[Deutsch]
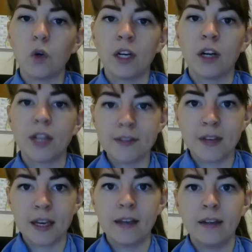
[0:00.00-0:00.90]
Und genau
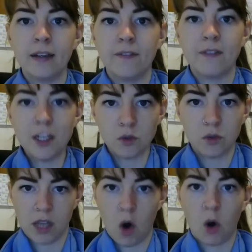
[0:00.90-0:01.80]
deswegen
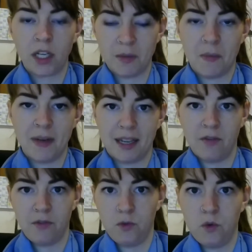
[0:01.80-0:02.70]
willst du es ja auch in dem Moment
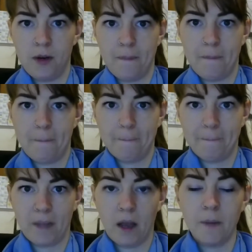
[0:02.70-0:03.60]
dann fühlen.
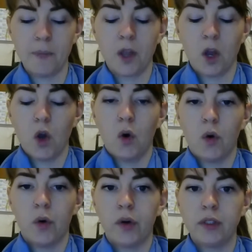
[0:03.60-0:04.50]
Ja?
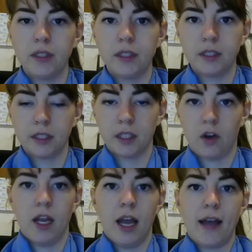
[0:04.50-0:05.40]
Und
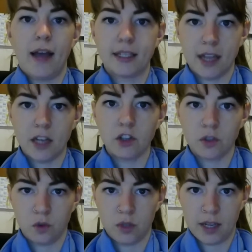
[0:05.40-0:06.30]
genau, also das hat
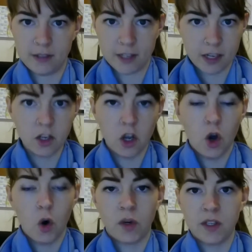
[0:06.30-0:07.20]
schon so seinen Sinn
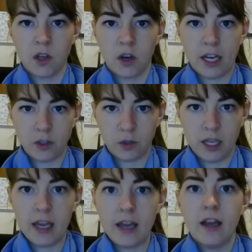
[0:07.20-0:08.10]
und es ist auch echt
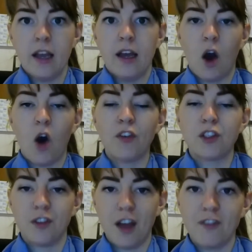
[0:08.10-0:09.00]
okay. Auch
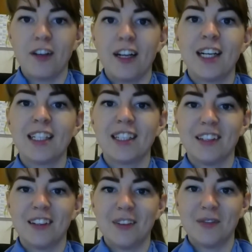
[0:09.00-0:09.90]
wenn es schwerfällt,
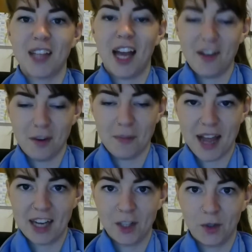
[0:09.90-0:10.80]
ähm, sei einfach
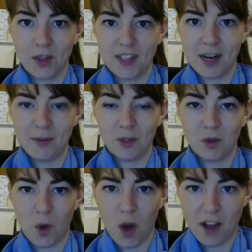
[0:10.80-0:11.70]
mal ehrlich zu dir selbst
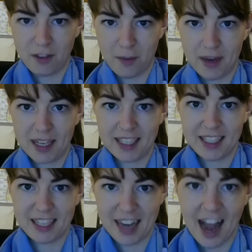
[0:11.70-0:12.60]
und hör einfach mal in
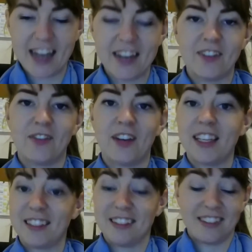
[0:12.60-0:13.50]
dich hinein und
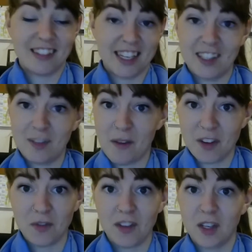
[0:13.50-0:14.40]
vielleicht das nächste
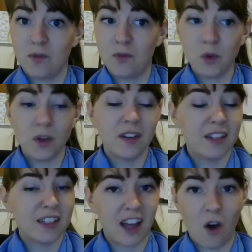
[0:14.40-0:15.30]
Mal, wenn du wirklich
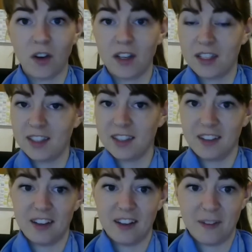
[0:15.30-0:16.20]
wütend, traurig,
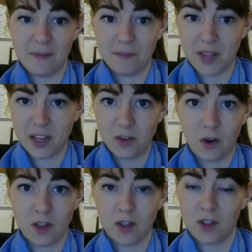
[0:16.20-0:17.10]
ähm,
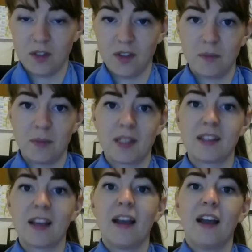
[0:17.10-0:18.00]
enttäuscht oder sonst was
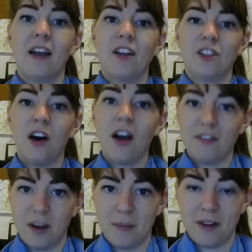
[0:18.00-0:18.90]
bist, schau
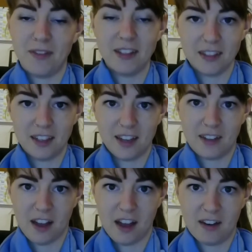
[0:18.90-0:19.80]
einfach mal, wie ist denn
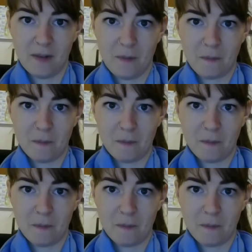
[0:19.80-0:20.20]
das gerade?